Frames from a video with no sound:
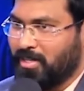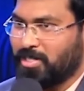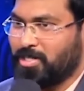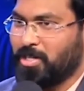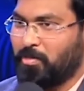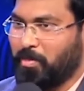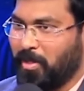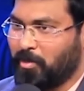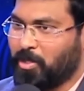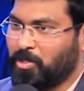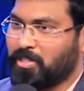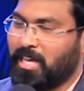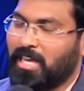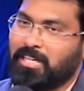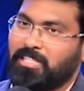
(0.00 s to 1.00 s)
సో
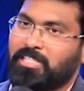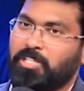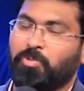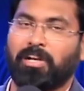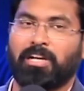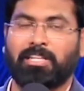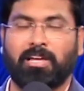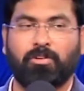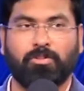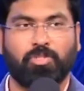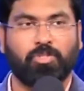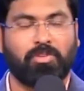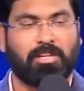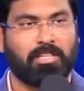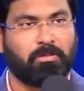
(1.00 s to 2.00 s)
మేమిద్దరం కలిసి వెళ్ళి
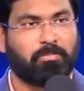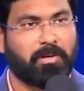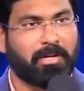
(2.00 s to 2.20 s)
దేవుని మాత్రం